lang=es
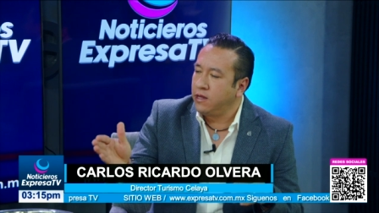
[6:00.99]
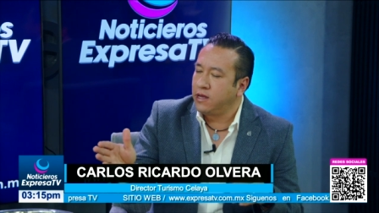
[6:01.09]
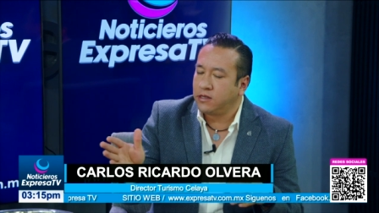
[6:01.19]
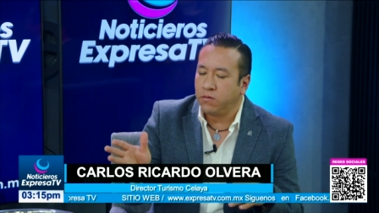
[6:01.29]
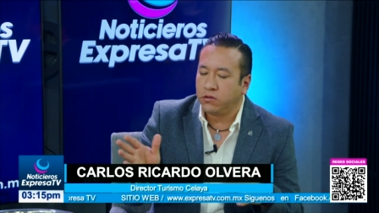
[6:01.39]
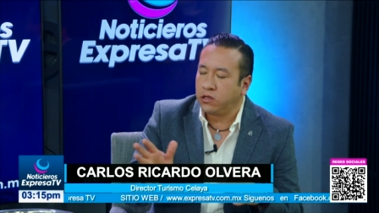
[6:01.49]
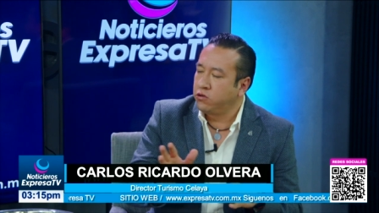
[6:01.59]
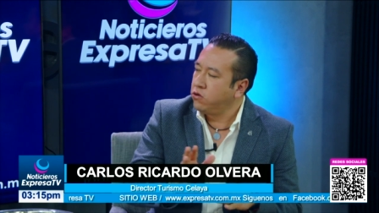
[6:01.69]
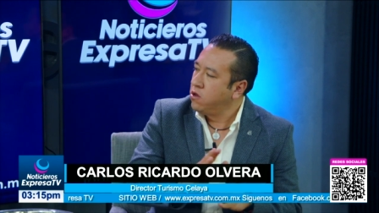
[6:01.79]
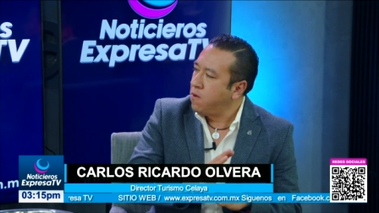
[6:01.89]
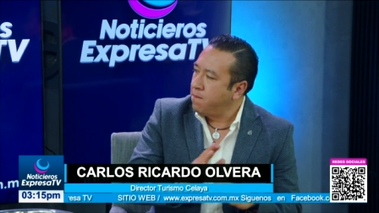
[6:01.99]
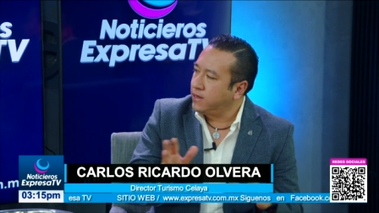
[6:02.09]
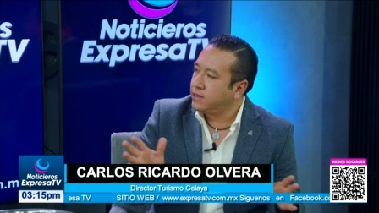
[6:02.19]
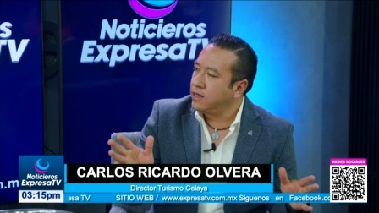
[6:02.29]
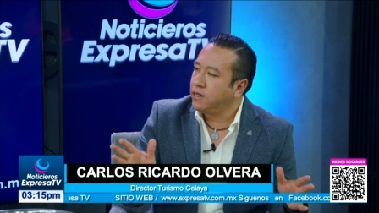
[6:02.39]
días hemos hecho
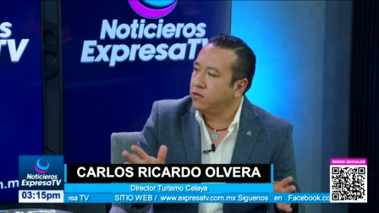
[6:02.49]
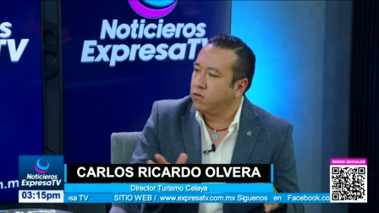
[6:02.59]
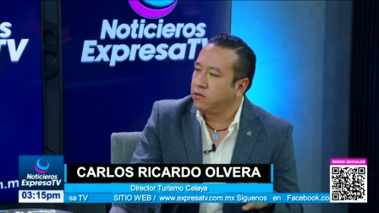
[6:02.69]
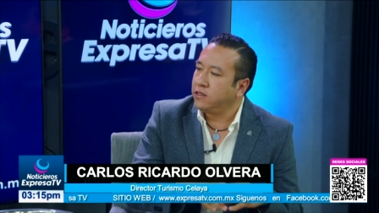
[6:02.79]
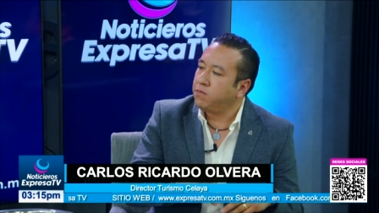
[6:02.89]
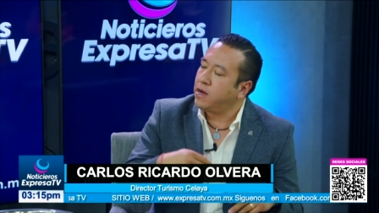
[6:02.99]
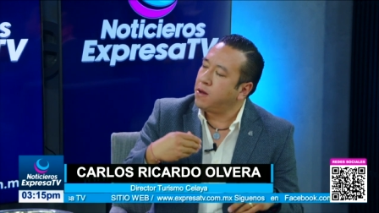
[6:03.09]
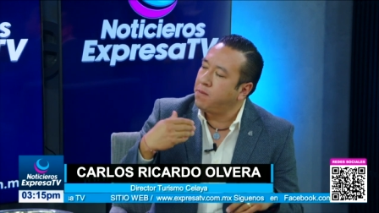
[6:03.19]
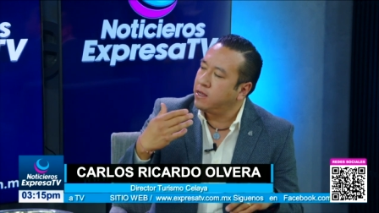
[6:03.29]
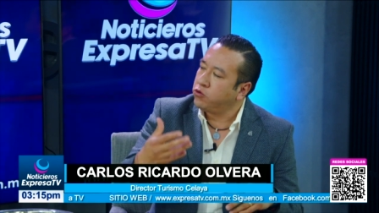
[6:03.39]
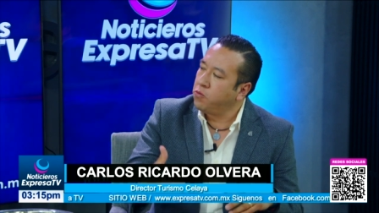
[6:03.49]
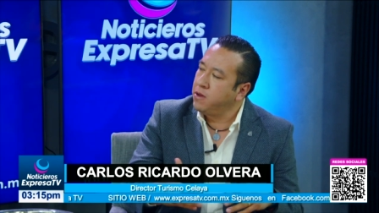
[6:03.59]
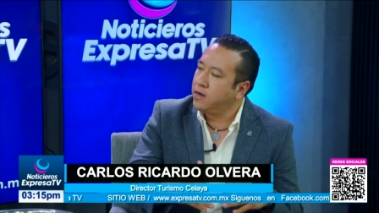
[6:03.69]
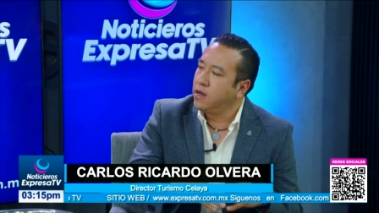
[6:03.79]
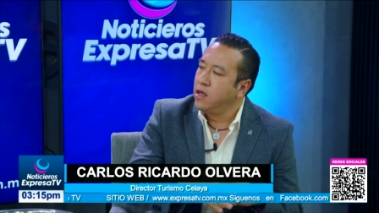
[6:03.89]
bastantes cosas para
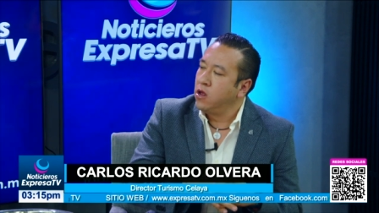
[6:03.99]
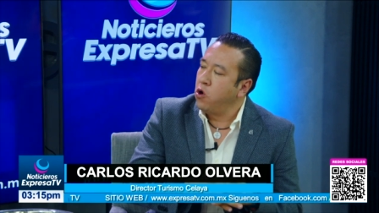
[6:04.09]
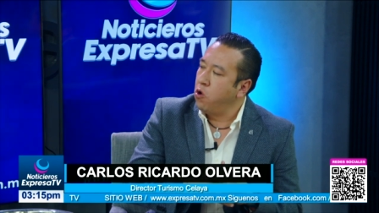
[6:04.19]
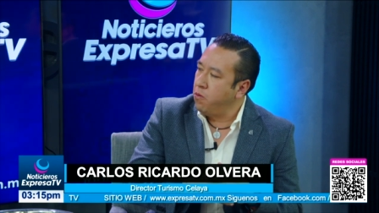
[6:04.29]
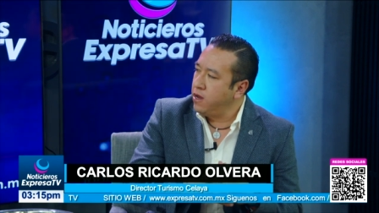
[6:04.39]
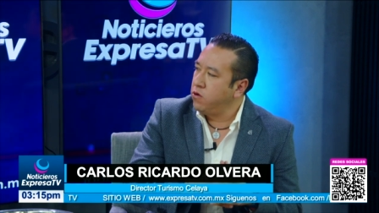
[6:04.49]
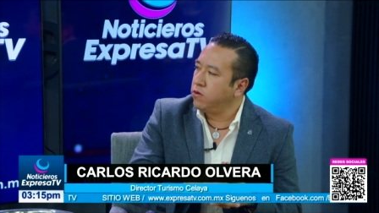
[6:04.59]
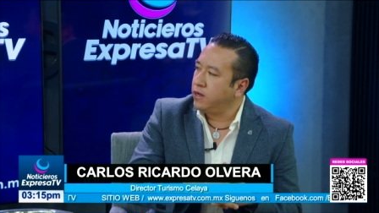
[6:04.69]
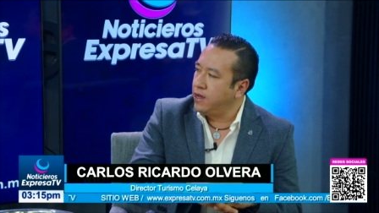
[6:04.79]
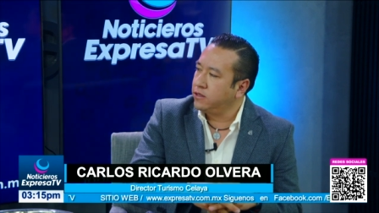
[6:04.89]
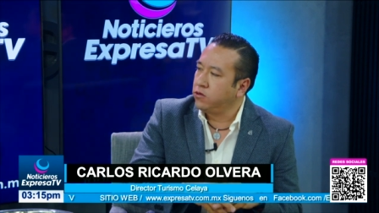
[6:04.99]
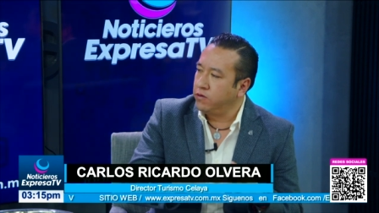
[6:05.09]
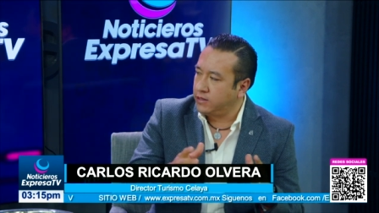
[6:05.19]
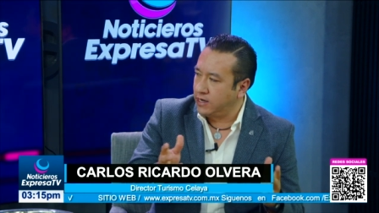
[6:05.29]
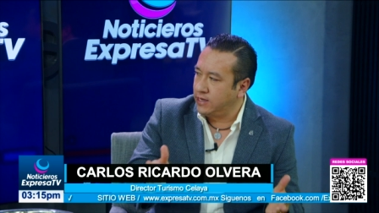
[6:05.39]
presumir lo bello que es
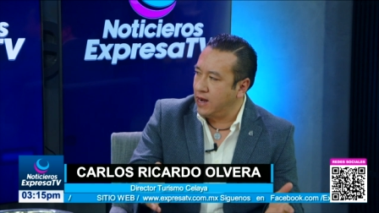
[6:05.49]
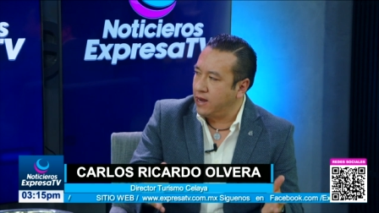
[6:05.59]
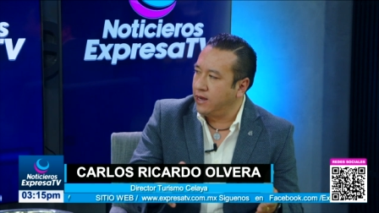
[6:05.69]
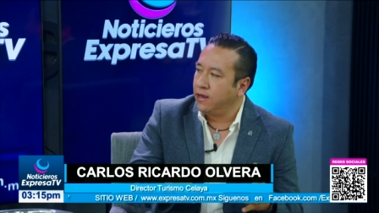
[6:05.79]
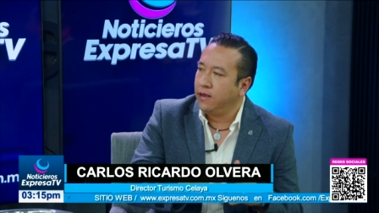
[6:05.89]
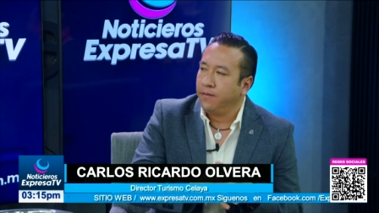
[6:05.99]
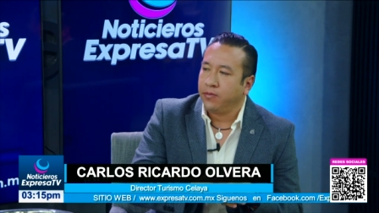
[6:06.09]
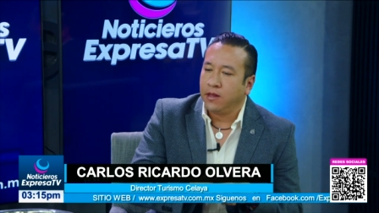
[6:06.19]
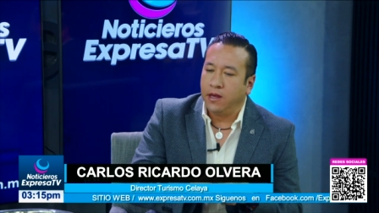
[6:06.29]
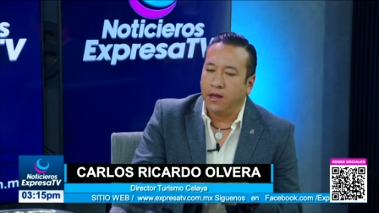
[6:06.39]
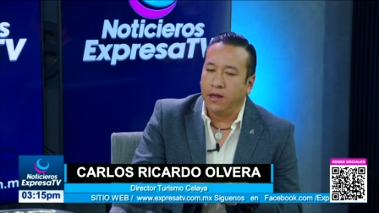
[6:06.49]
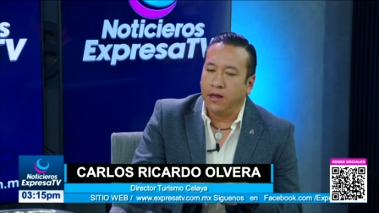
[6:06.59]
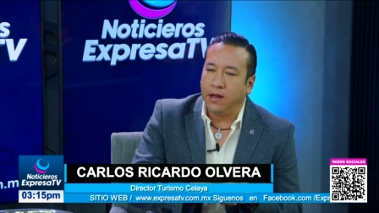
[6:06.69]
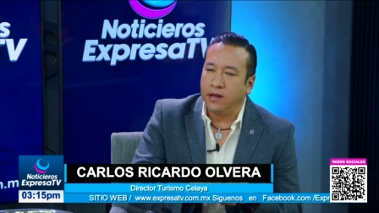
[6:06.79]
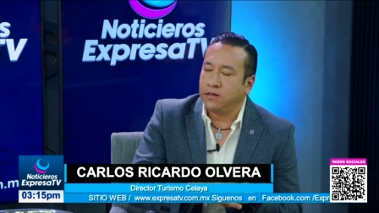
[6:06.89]
nuestra Celaya.
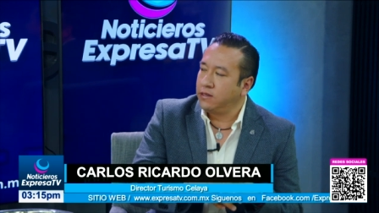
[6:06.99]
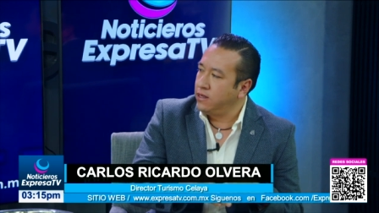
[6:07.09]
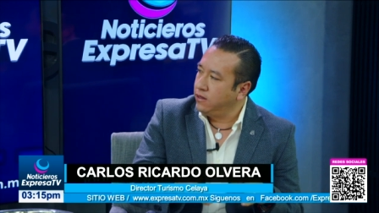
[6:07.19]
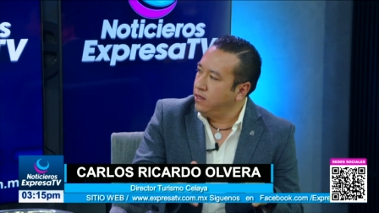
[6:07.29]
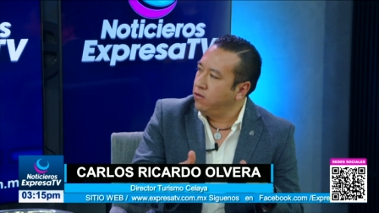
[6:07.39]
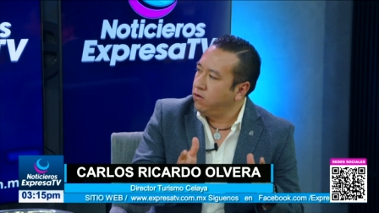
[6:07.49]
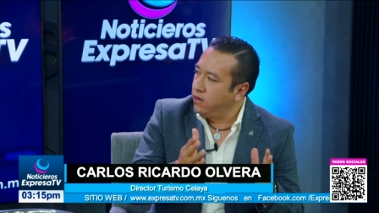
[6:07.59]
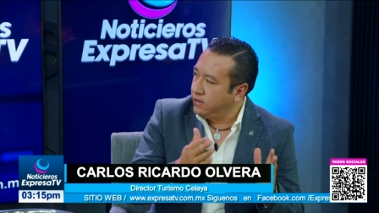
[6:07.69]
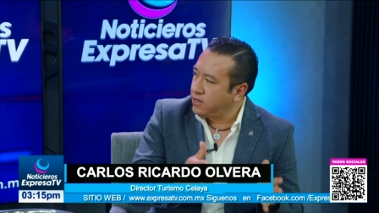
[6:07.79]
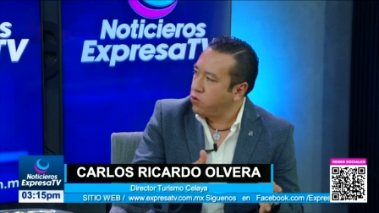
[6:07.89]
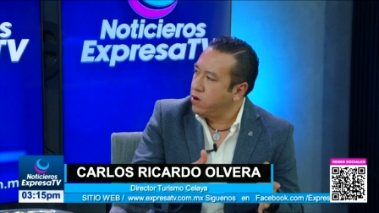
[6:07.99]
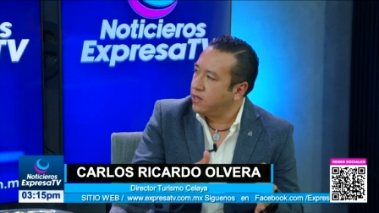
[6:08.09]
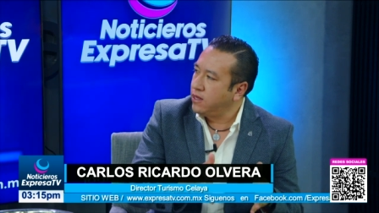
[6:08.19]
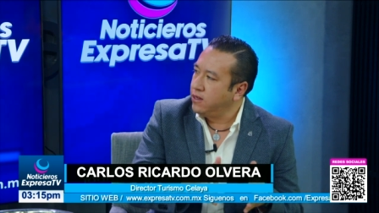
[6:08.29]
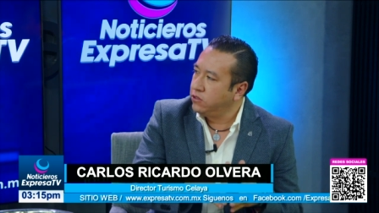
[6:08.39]
Eh, en este sentido, esta
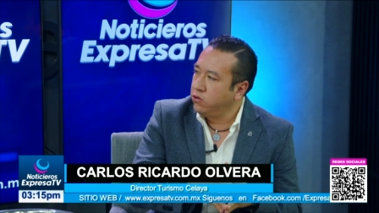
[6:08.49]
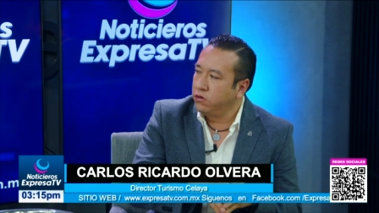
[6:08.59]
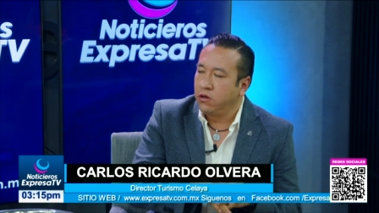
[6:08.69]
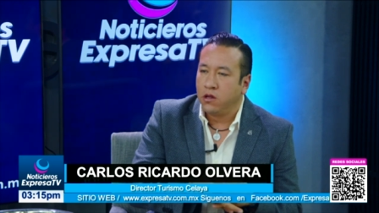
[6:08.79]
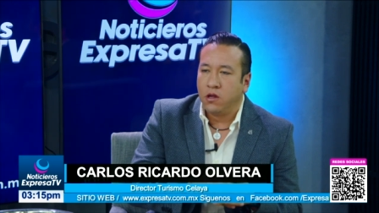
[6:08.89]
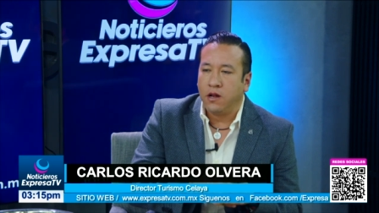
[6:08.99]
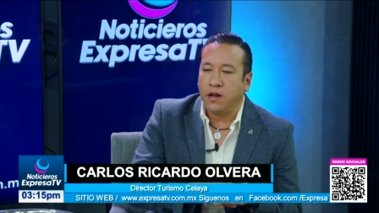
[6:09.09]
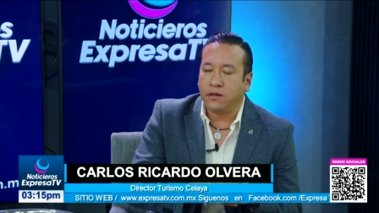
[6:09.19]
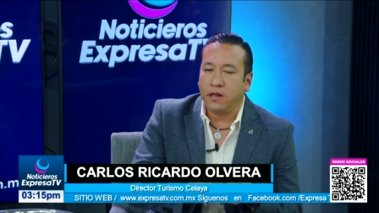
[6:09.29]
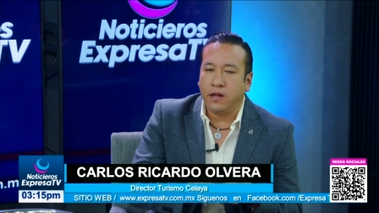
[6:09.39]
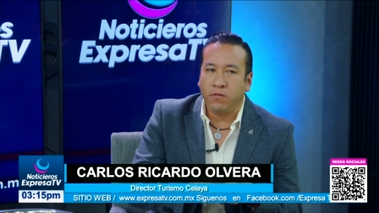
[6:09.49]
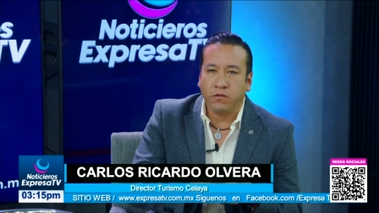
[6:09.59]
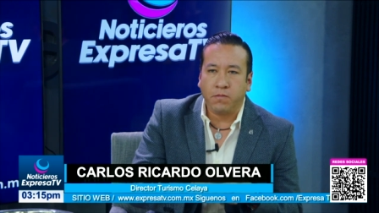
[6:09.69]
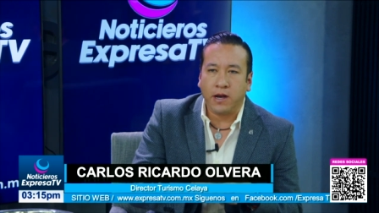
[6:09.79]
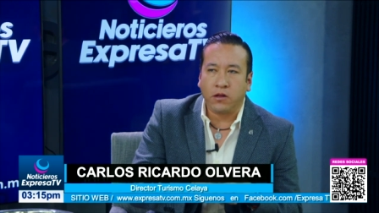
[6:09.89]
cuarta edición la
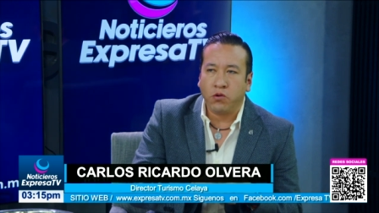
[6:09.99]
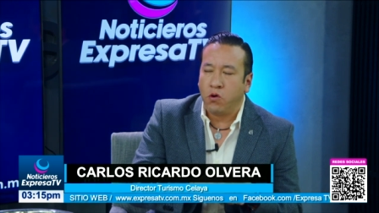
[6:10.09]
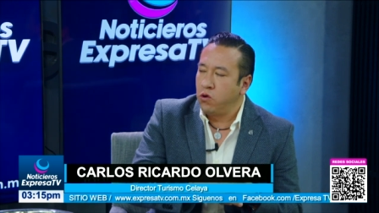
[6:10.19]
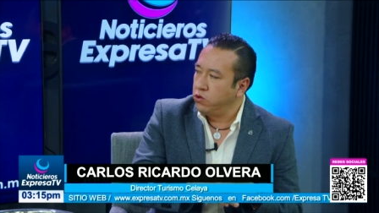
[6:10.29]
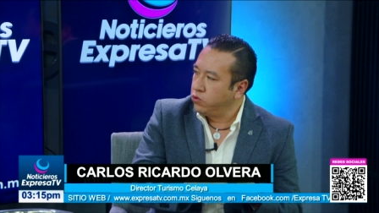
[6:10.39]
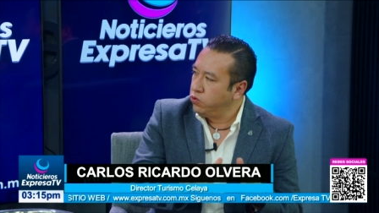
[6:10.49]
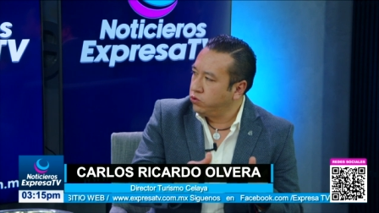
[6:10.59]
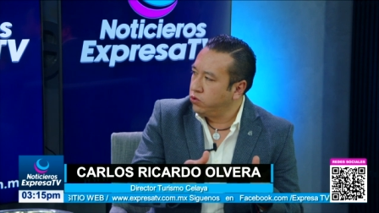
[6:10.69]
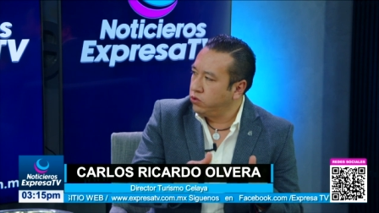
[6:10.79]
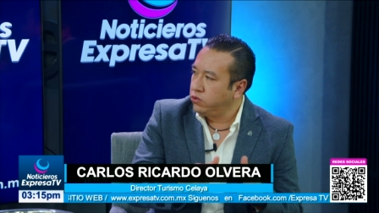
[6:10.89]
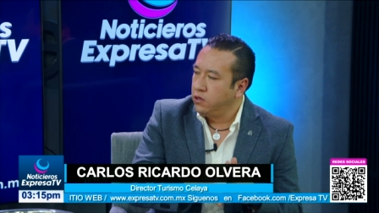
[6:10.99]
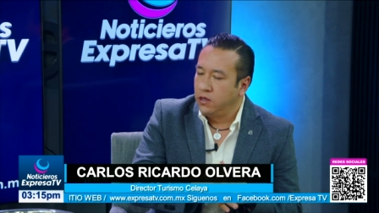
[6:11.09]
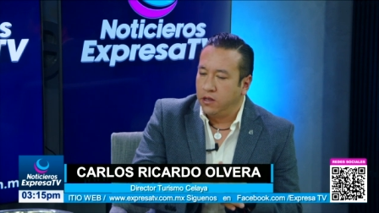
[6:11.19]
tendremos para todos los gustos.